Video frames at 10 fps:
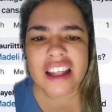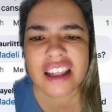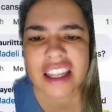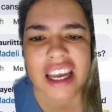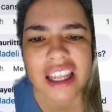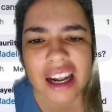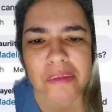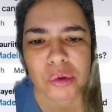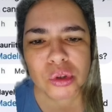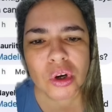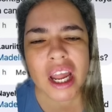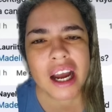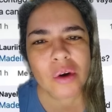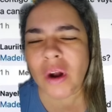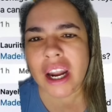ni en el mundo la
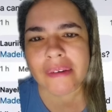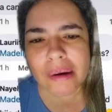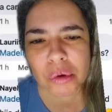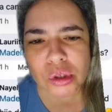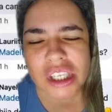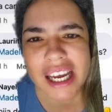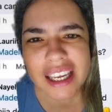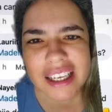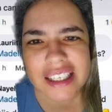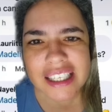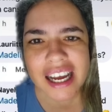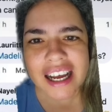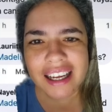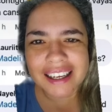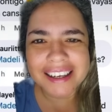agua la babosa esa.